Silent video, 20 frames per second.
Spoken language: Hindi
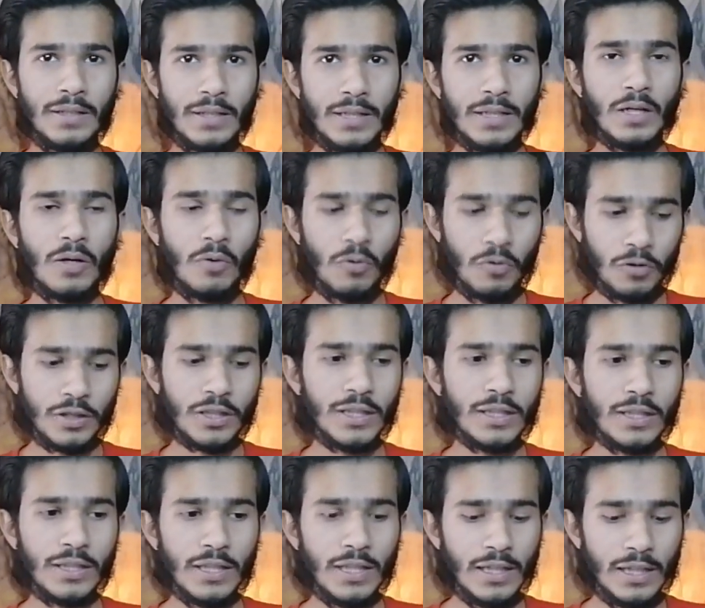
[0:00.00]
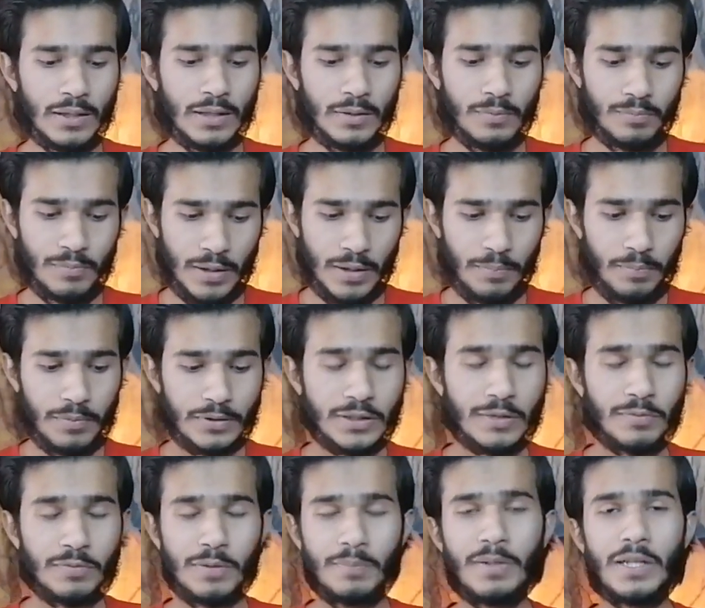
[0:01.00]
ठीक है ऑन करके मैं
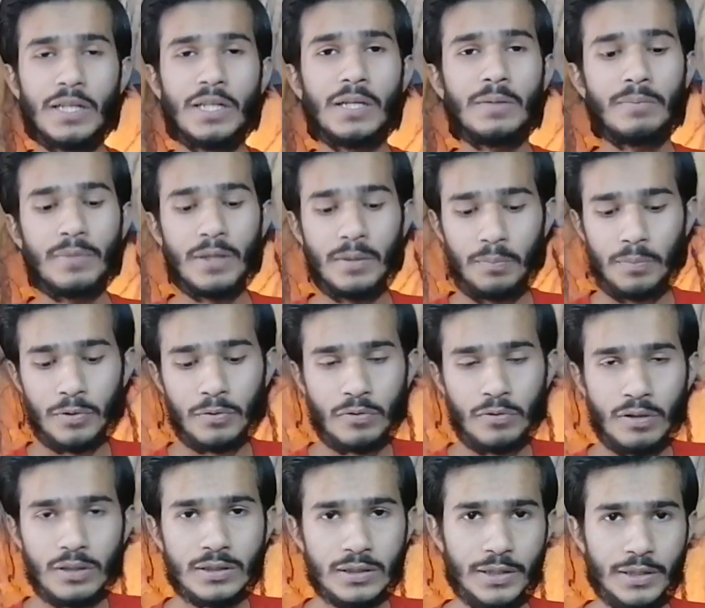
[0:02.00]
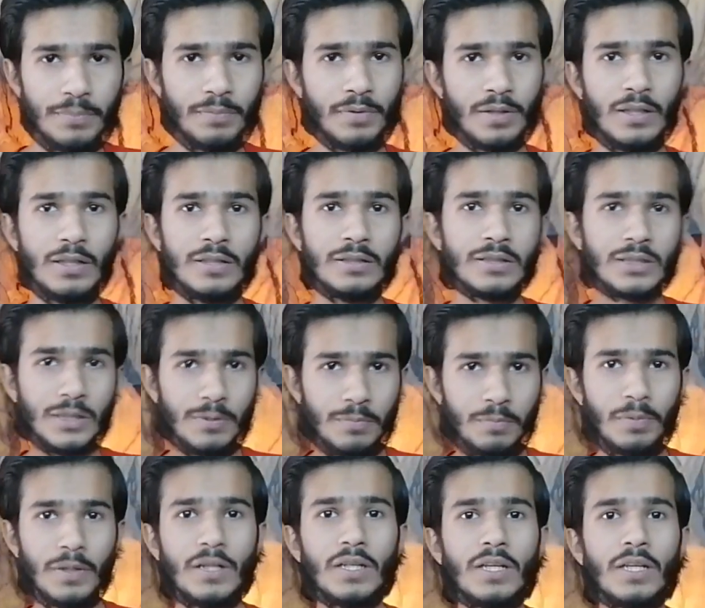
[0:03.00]
सबसे पहले मैं पढ़ूंगा स्क्रिप्ट
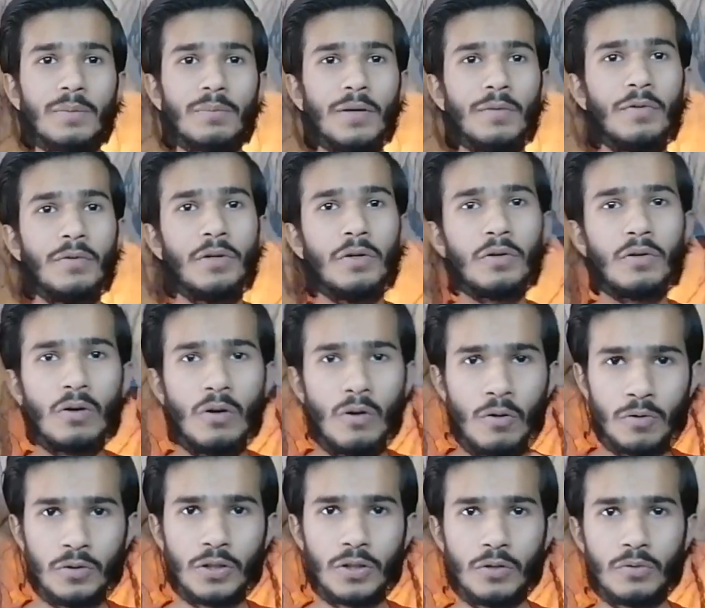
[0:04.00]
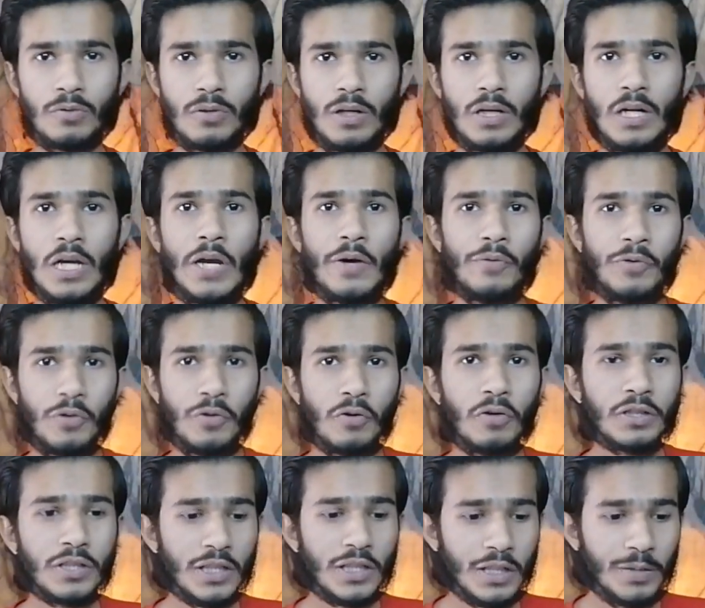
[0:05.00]
स्किप करके मैं वीडियो को ऑन करूंगा वीडियो
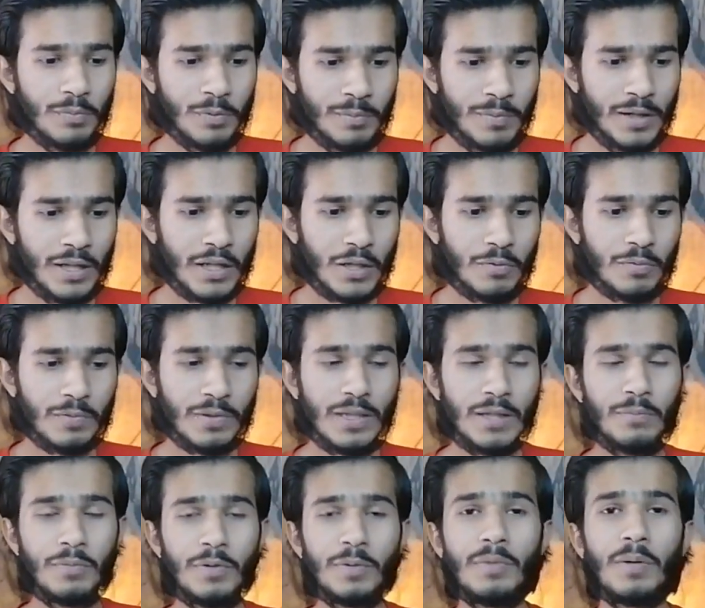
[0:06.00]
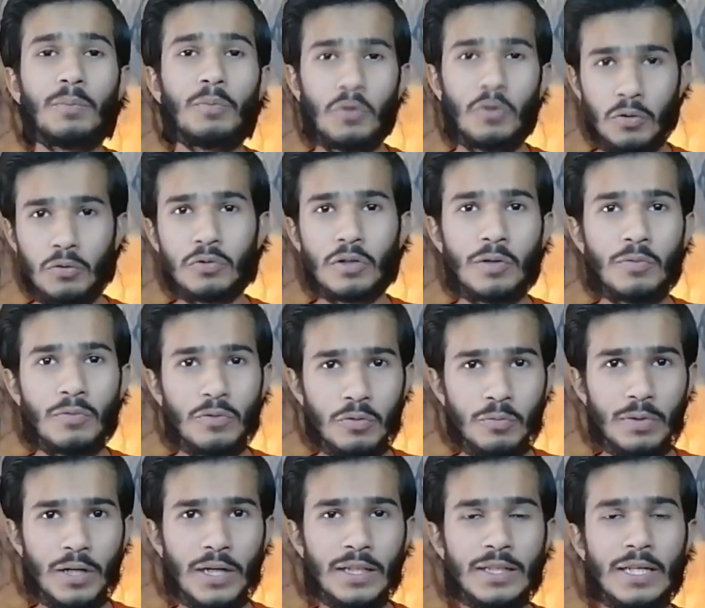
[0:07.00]
ऑन करके फिर मैं कहूंगा फिर मैं बोलूंगा
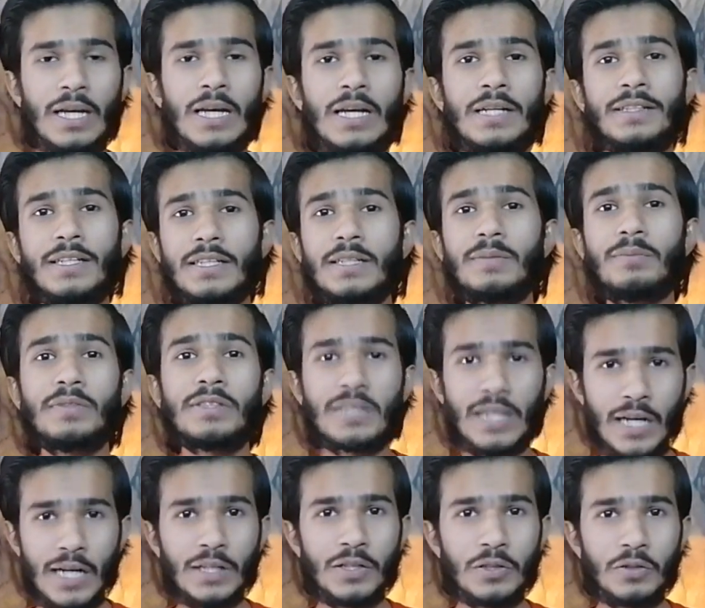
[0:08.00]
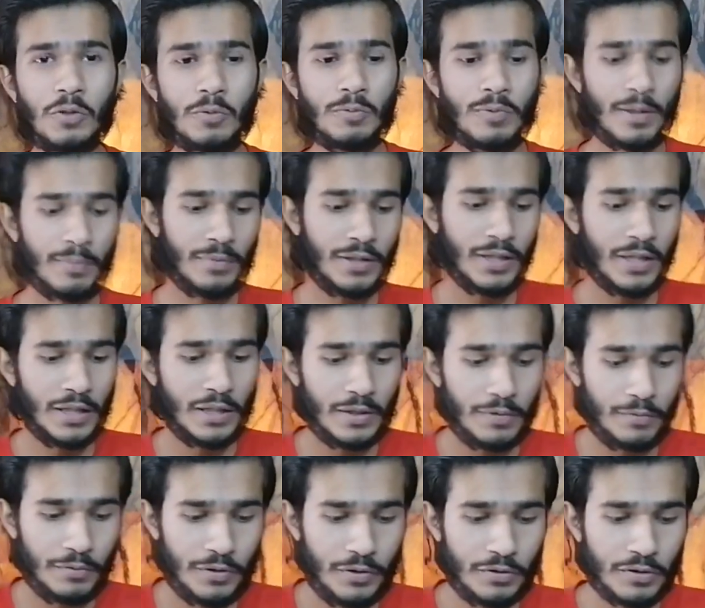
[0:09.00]
वो बात जैसे मिसाल के तौर पर मैंने
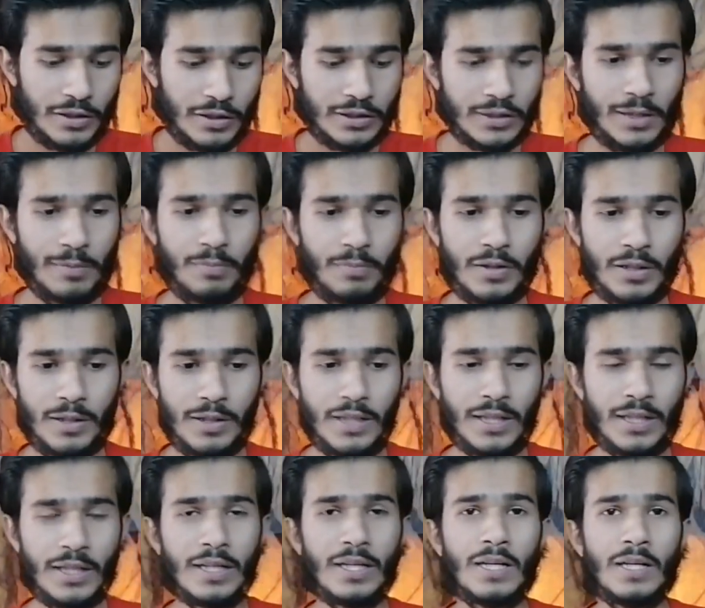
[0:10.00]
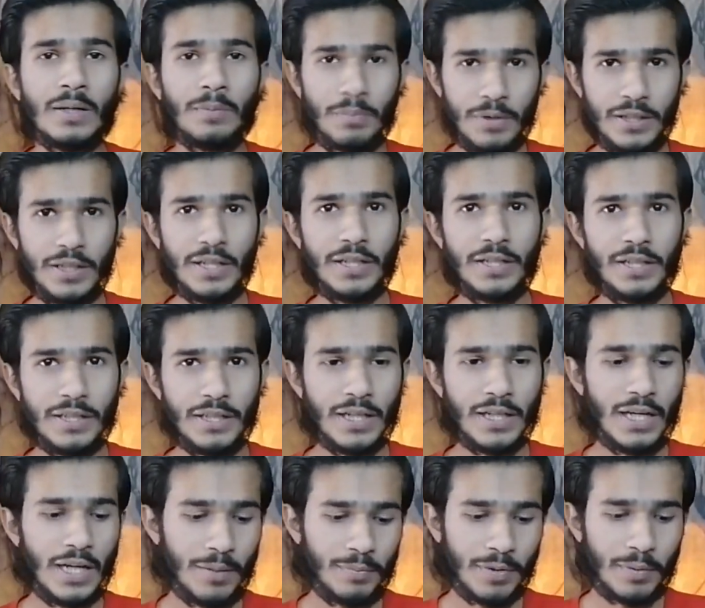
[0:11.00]
वीडियो की स्किप करी है पढ़ी है ठीक
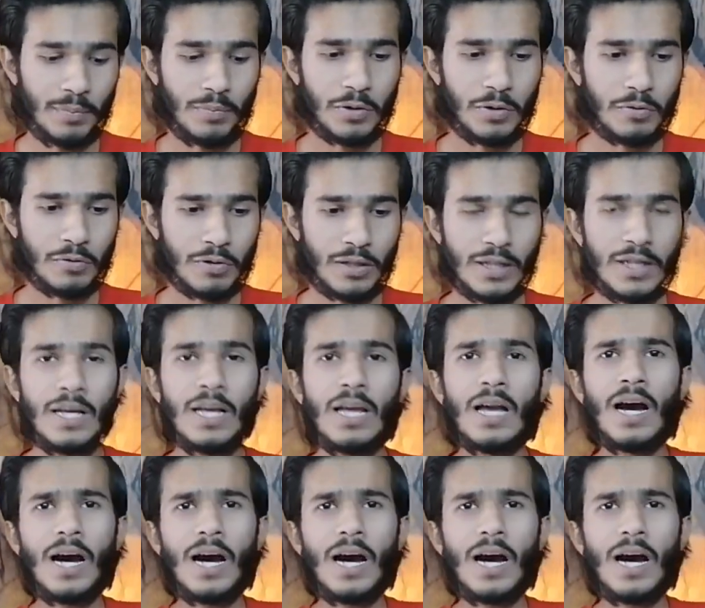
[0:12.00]
है अब मैं बोलूंगा